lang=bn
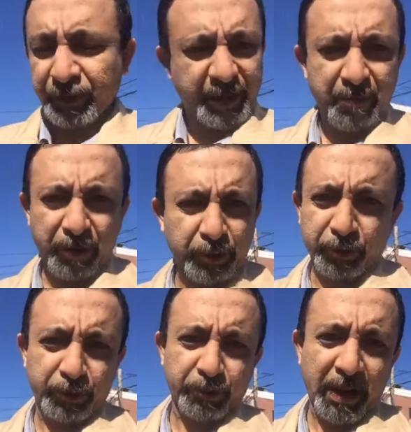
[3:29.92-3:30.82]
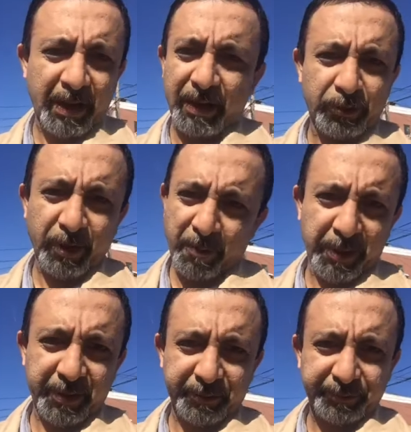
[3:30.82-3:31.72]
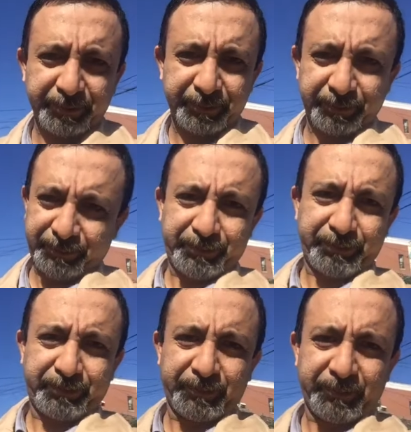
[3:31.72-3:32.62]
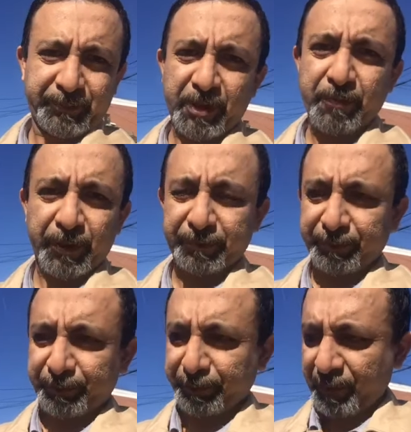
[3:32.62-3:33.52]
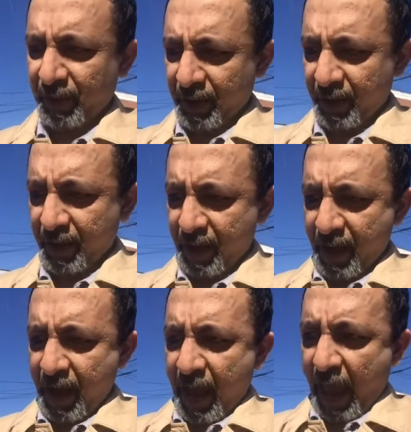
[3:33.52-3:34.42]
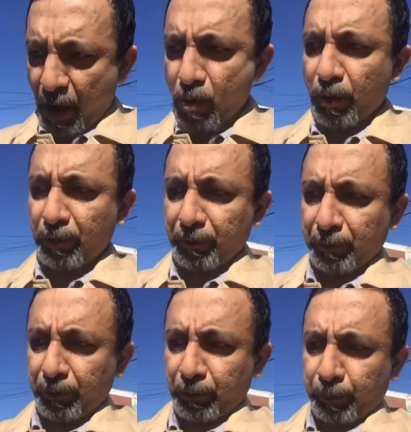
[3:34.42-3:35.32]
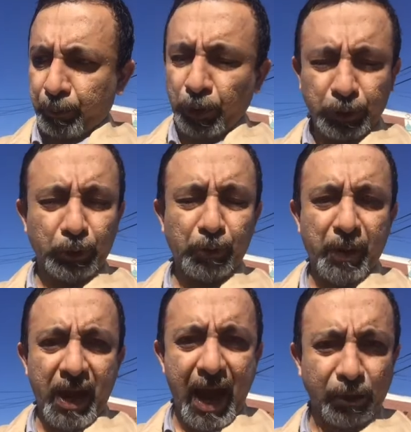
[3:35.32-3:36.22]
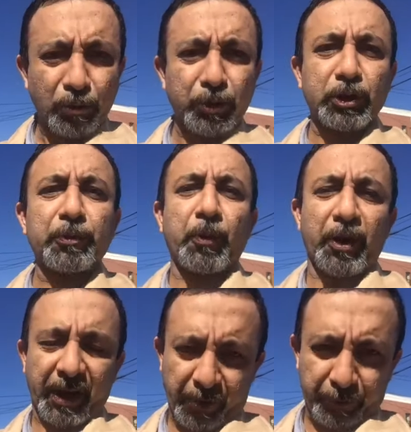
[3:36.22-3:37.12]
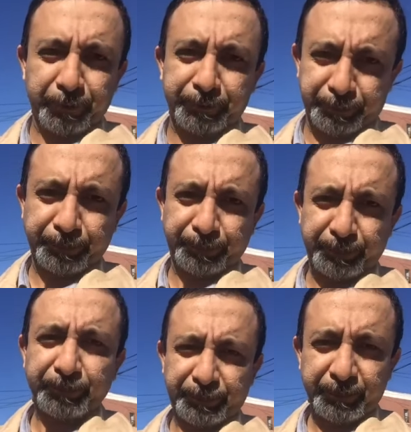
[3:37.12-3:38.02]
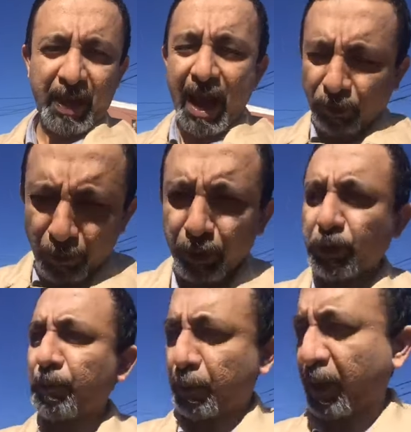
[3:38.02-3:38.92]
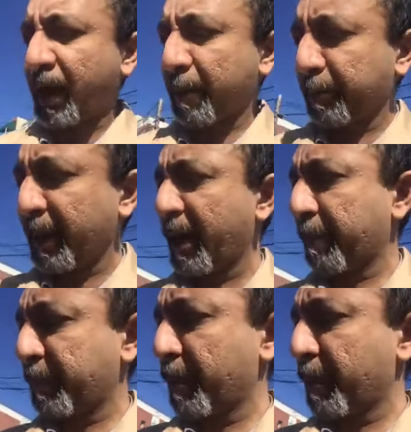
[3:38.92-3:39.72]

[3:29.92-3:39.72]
সেই মানুষ তো কিছু গালাগালি তো খাবেই সিম্পল এখন প্রশ্ন উঠবে এত বছর পরে কেন এত বছর পরে আপনার আপনার